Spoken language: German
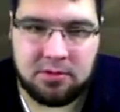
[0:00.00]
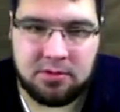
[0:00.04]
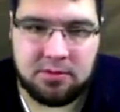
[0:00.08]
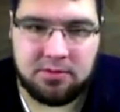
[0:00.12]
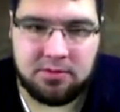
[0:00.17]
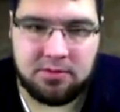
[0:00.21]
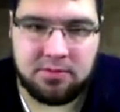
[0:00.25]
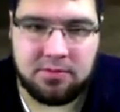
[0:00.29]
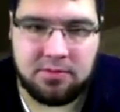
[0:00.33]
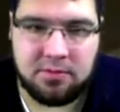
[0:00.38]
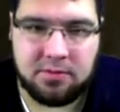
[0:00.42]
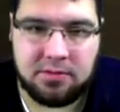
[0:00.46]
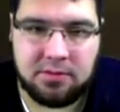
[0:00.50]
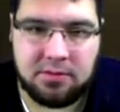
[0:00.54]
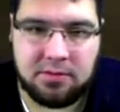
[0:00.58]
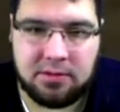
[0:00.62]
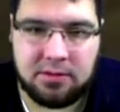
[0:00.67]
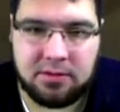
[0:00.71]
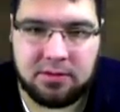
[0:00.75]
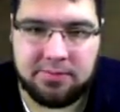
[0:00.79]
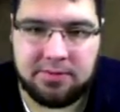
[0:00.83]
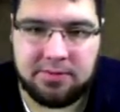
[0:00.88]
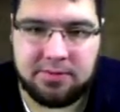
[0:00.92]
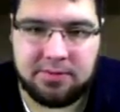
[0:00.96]
So, dann
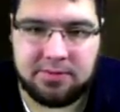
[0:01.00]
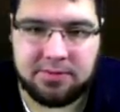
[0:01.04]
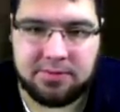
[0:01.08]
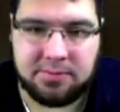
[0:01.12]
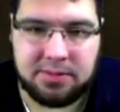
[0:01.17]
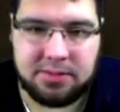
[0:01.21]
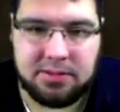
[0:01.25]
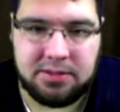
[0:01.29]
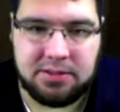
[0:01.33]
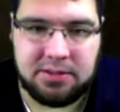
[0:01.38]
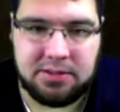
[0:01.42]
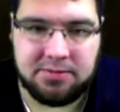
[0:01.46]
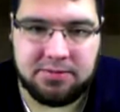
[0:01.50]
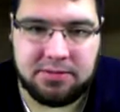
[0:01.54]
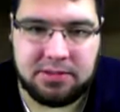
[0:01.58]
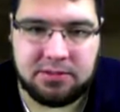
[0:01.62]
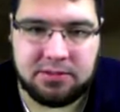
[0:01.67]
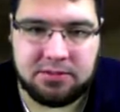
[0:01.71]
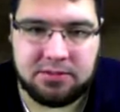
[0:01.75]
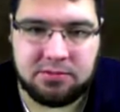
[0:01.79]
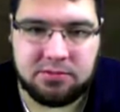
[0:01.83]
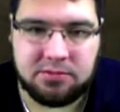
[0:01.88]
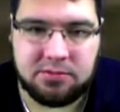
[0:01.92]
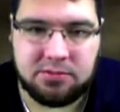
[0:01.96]
gehen wir jetzt erstmal hier
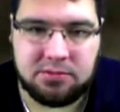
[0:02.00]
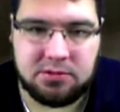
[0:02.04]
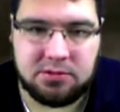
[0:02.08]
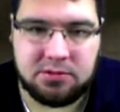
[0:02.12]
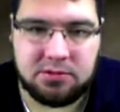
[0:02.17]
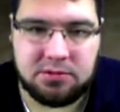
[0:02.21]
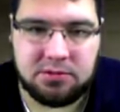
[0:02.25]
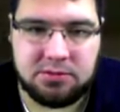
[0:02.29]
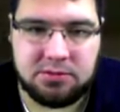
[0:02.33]
weiter hoch.